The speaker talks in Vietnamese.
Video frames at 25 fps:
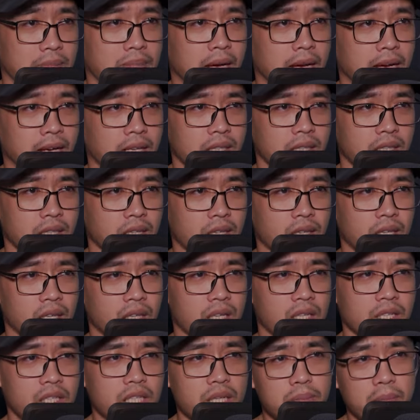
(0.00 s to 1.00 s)
mà lúc này ở
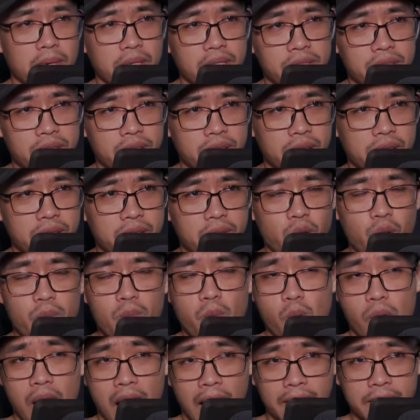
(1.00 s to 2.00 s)
trong giới này,
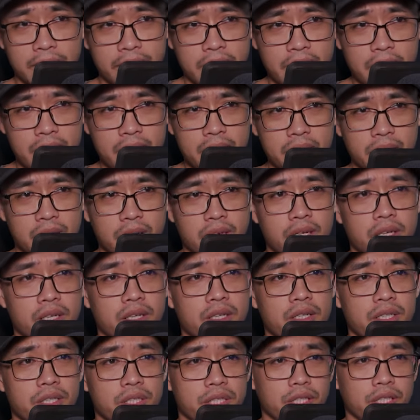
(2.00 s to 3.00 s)
trong khi bị bài xích
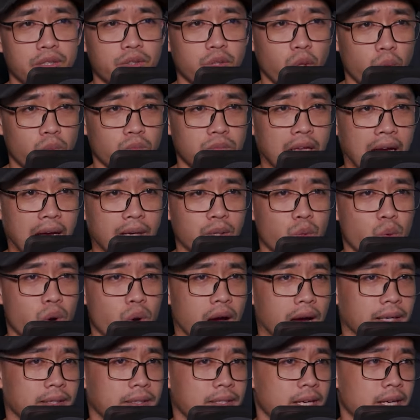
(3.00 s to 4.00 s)
đã xuất hiện rất nhiều
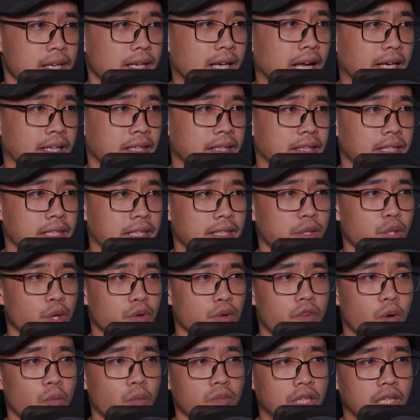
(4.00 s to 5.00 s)
vết nứt, dường
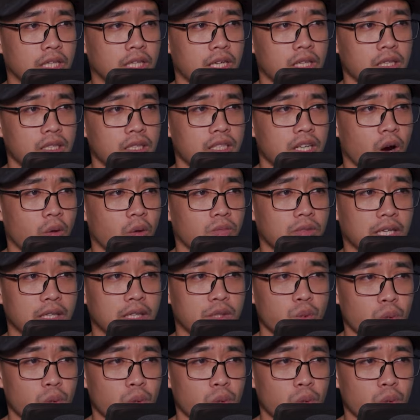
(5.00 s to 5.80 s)
như sắp sụp đổ.